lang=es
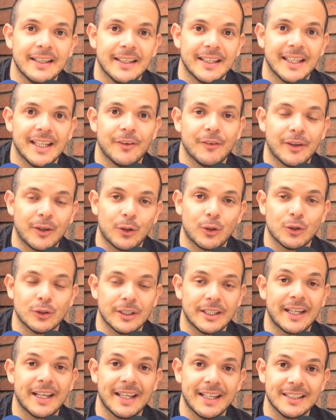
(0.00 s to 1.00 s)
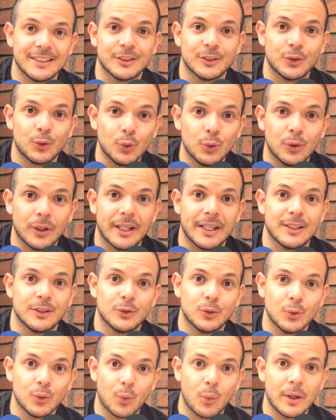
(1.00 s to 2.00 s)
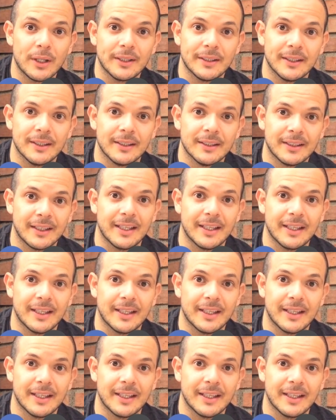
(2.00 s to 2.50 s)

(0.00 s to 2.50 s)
de reconocer que eres tú, que eres tu cuenta,